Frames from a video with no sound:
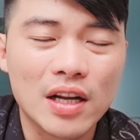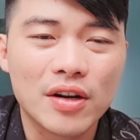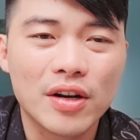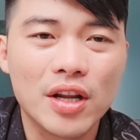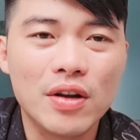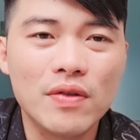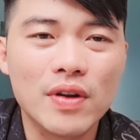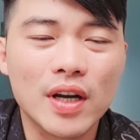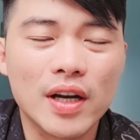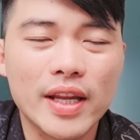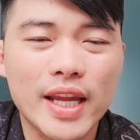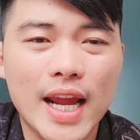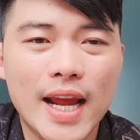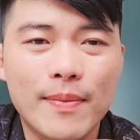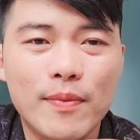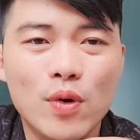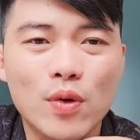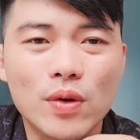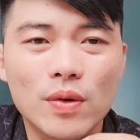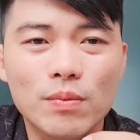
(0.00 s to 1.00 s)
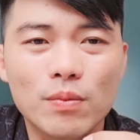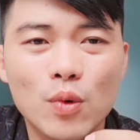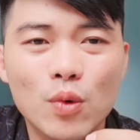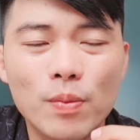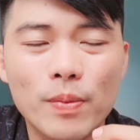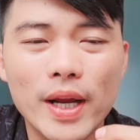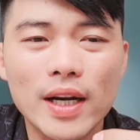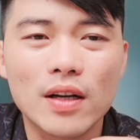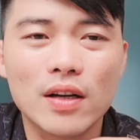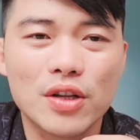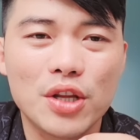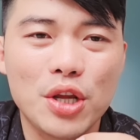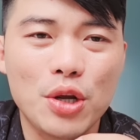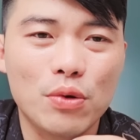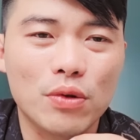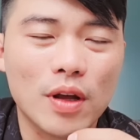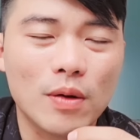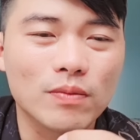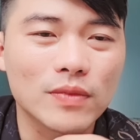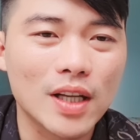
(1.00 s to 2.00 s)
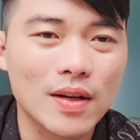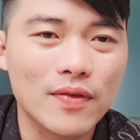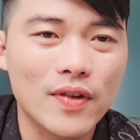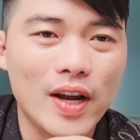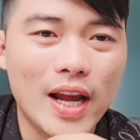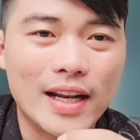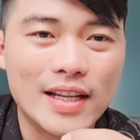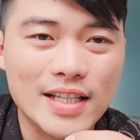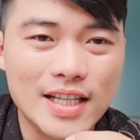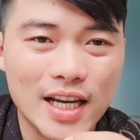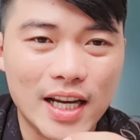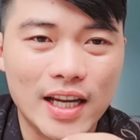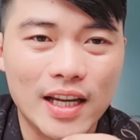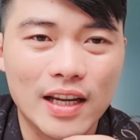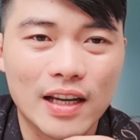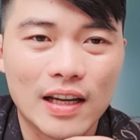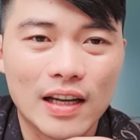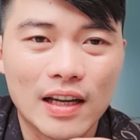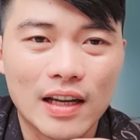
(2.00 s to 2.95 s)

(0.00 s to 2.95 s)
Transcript: nếu như các nhà muốn muốn biết được nhiều thông tin về anh chị